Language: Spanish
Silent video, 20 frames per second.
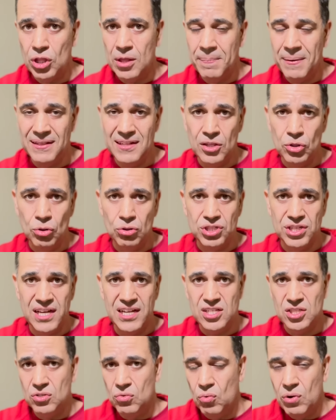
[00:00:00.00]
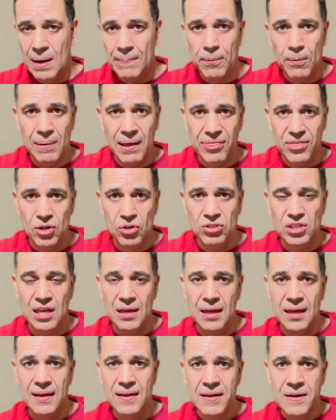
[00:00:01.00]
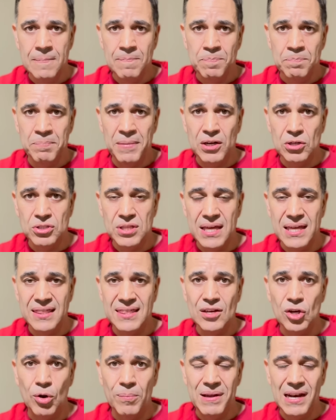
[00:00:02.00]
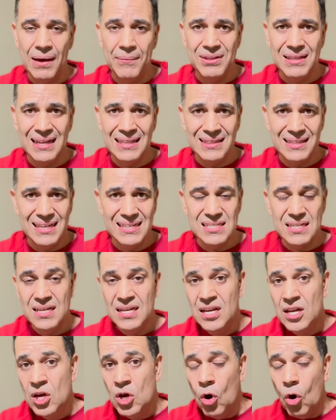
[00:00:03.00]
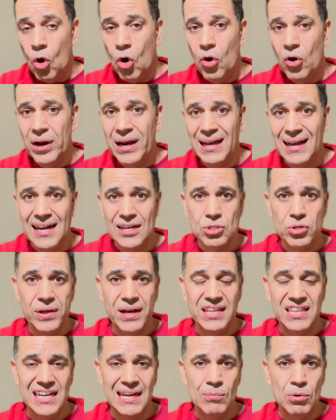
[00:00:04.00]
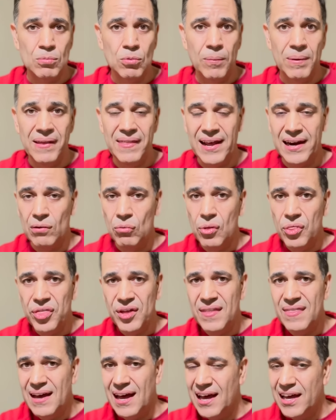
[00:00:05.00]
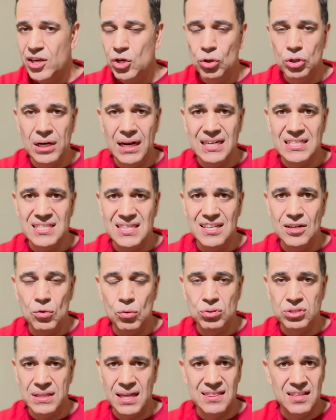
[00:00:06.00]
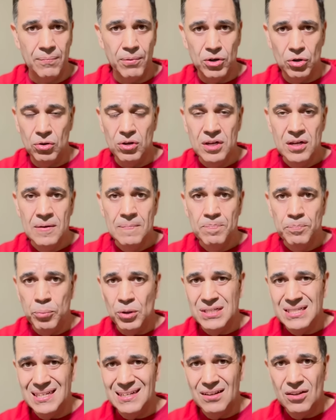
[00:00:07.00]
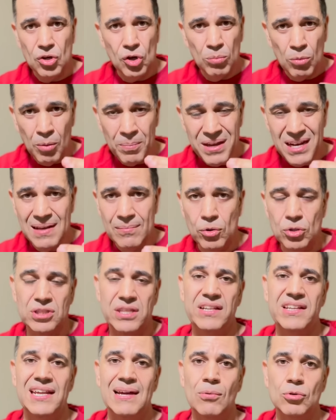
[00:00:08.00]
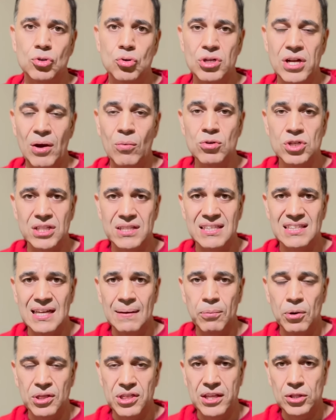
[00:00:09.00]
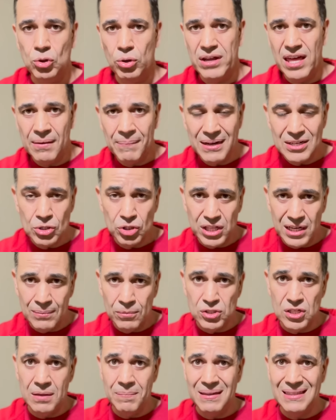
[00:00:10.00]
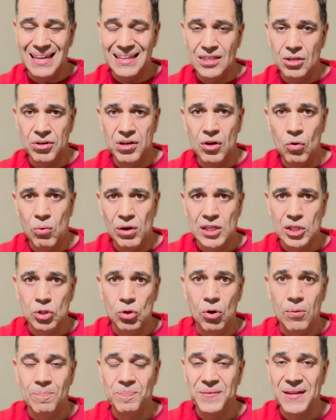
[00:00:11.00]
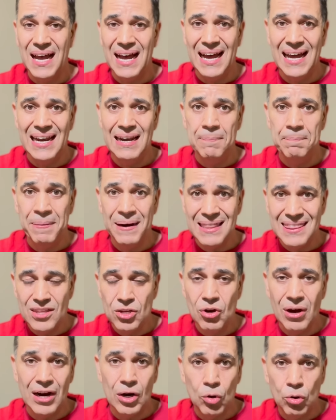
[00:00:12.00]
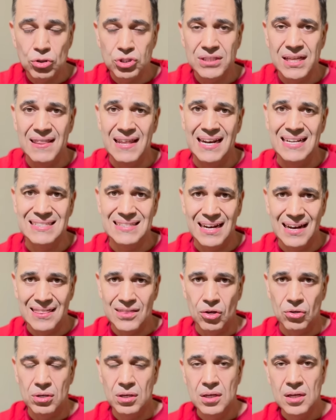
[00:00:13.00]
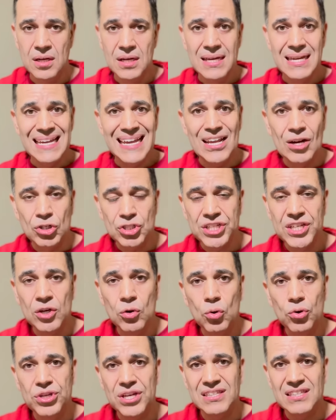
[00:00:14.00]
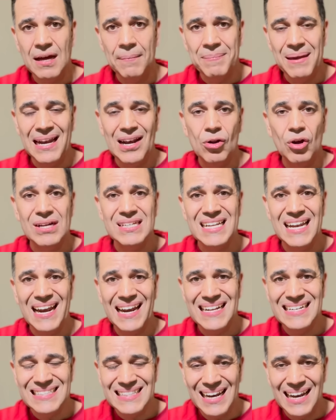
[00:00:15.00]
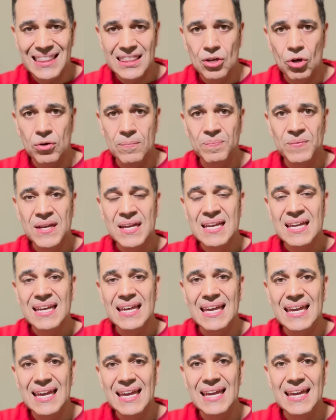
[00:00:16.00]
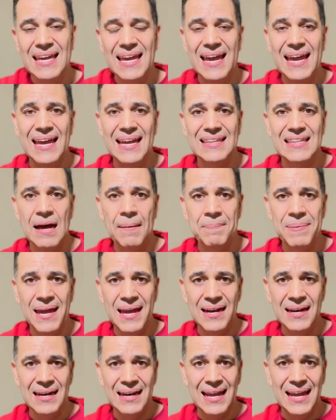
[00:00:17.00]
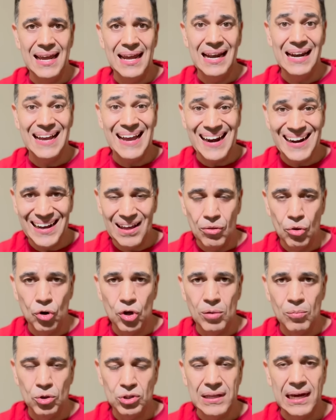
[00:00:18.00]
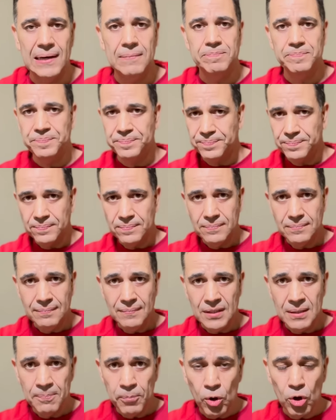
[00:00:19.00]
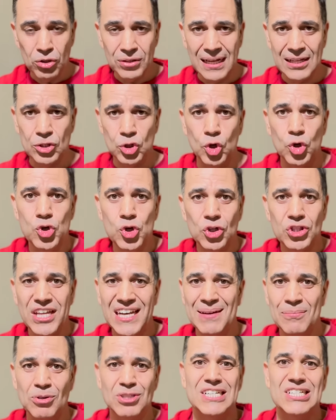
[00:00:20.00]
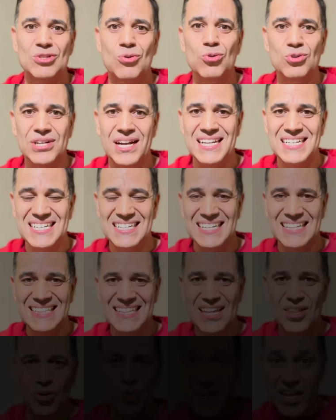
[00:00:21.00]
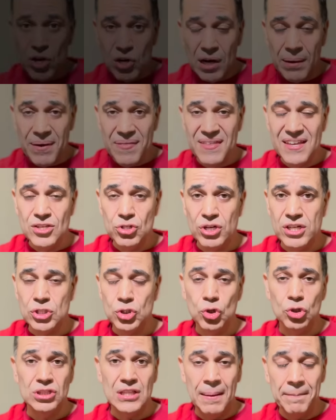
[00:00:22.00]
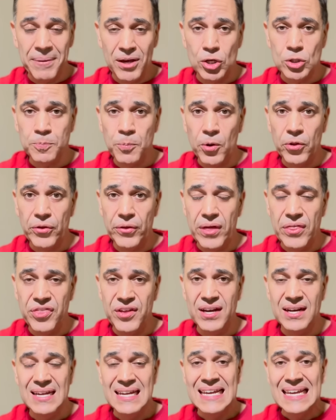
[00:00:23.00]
dependiendo si es una población de menos de 5.000 habitantes o en el caso de que tengamos movilidad reducida y otras circunstancias. Bueno, pues como mínimo tendríamos un, 70%. Y además no tenemos limitación en cuanto al precio, al coste de la instalación. Y nos incluyen también lo que sería la instalación y eh, también el cargador como tal. Por lo tanto, no tenemos excusa en ese sentido. Y una vez dicho esto, también os puedo decir